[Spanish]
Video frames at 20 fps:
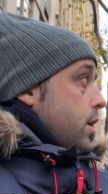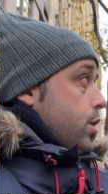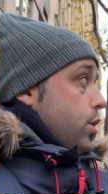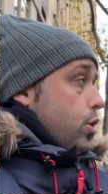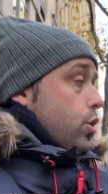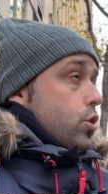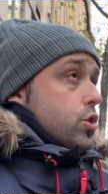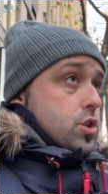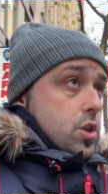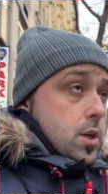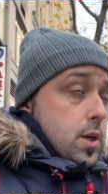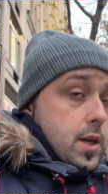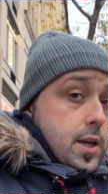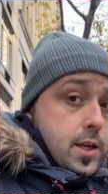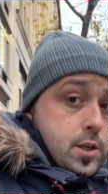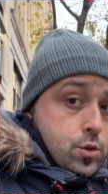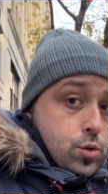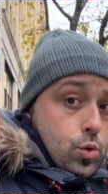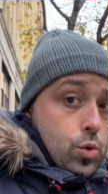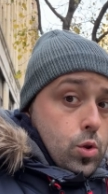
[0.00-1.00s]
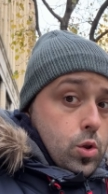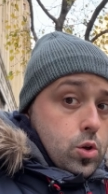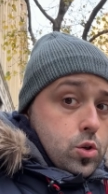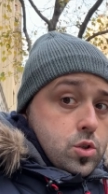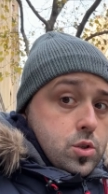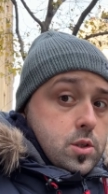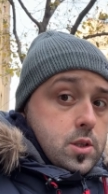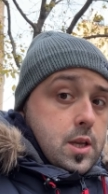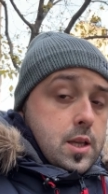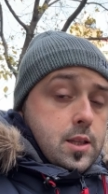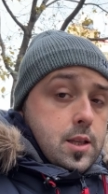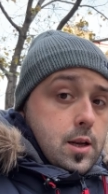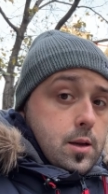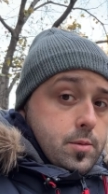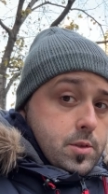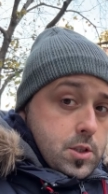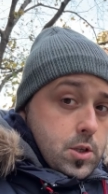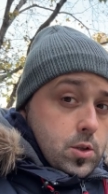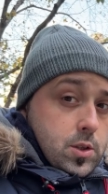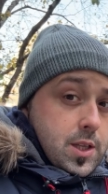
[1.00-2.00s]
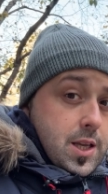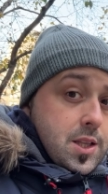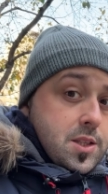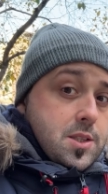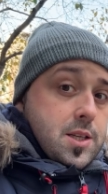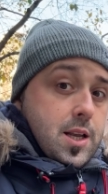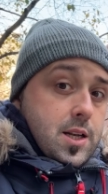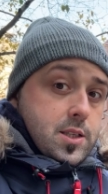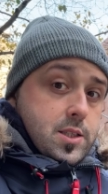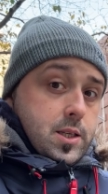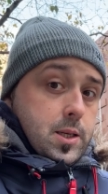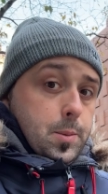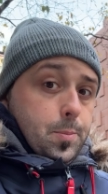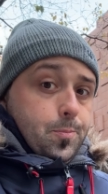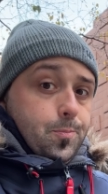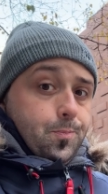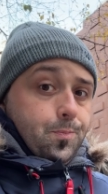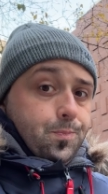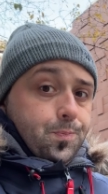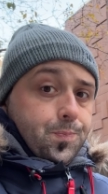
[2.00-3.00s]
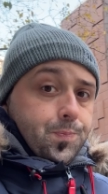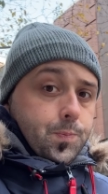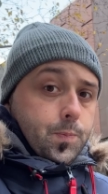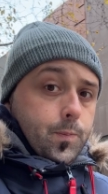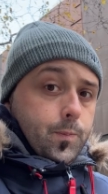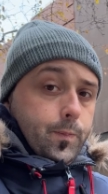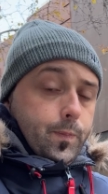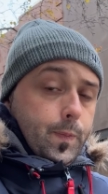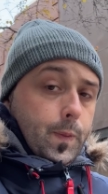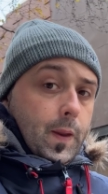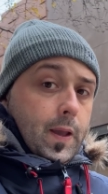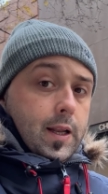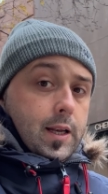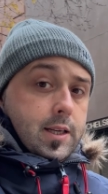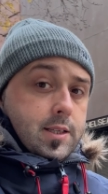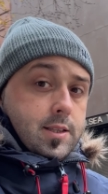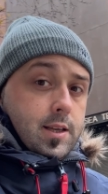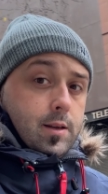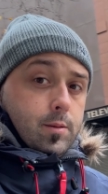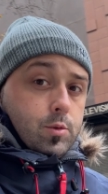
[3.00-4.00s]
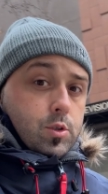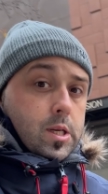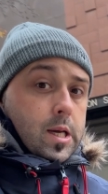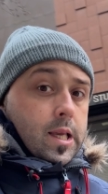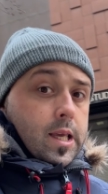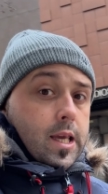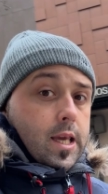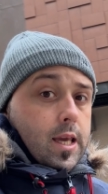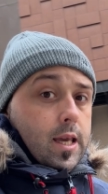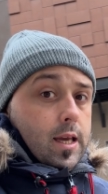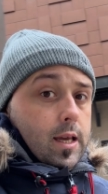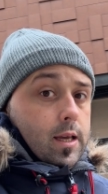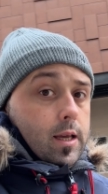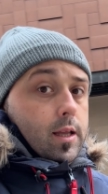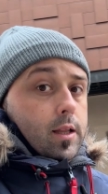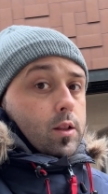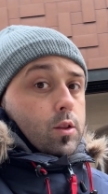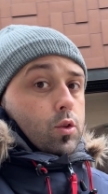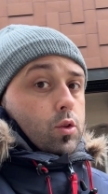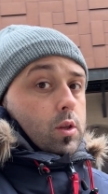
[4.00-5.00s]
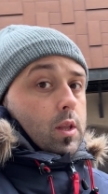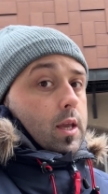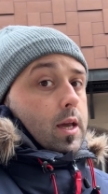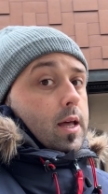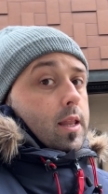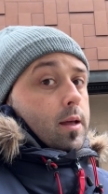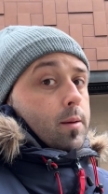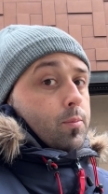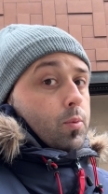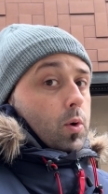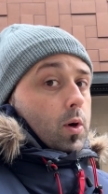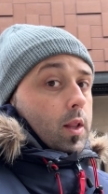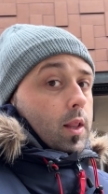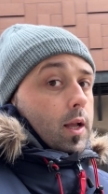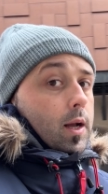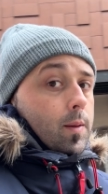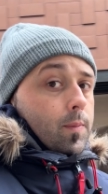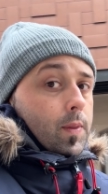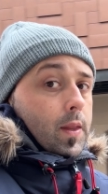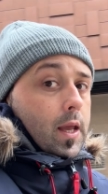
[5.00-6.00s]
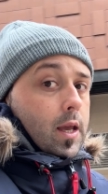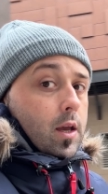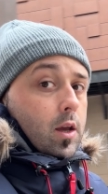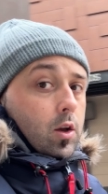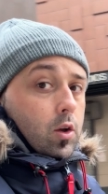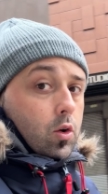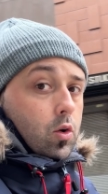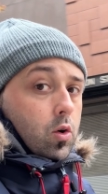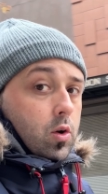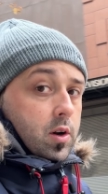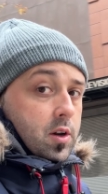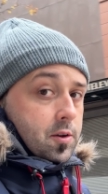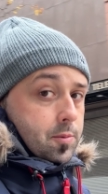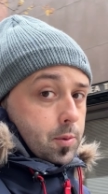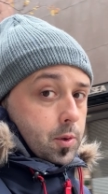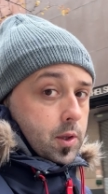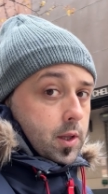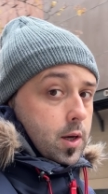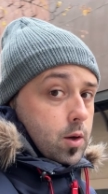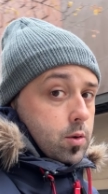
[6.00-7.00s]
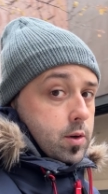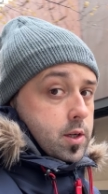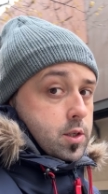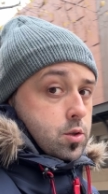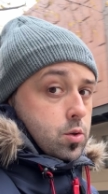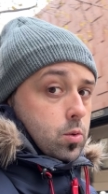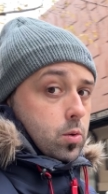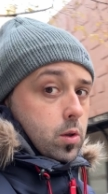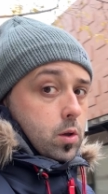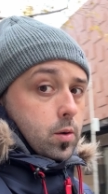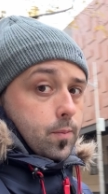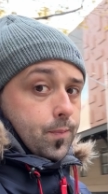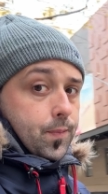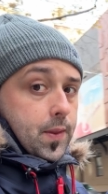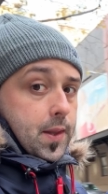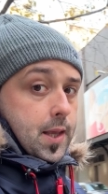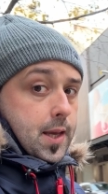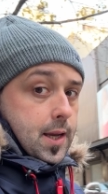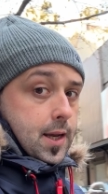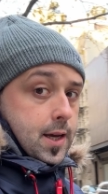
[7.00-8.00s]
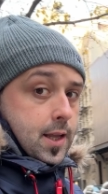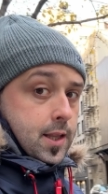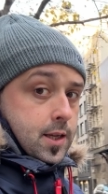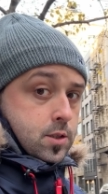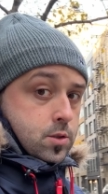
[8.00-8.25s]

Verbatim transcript: los estudios de televisión de Chelsea. Les tenemos aquí, cada puerta corresponde a un estudio y en cada